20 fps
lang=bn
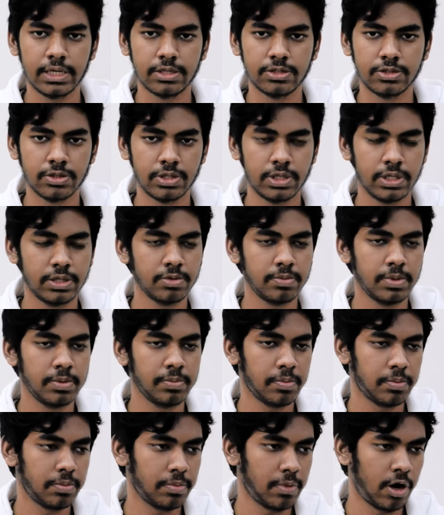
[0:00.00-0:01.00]
যদি তুমি
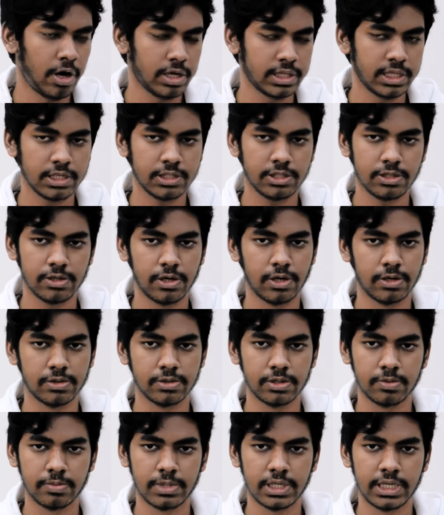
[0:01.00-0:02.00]
হতাশ হও
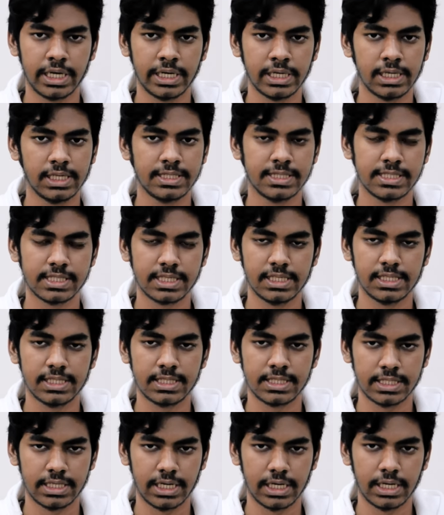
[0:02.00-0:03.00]
তোমার ইংলিশ স্কিলস
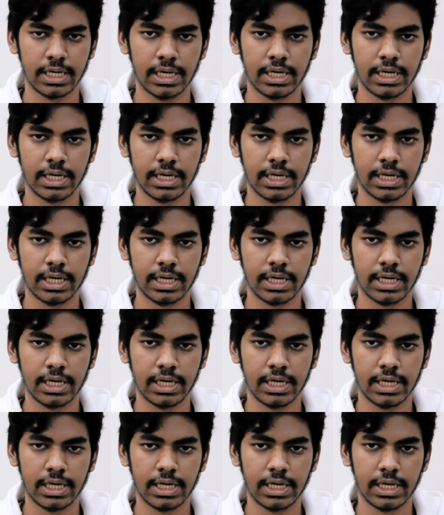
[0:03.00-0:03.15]
নিয়ে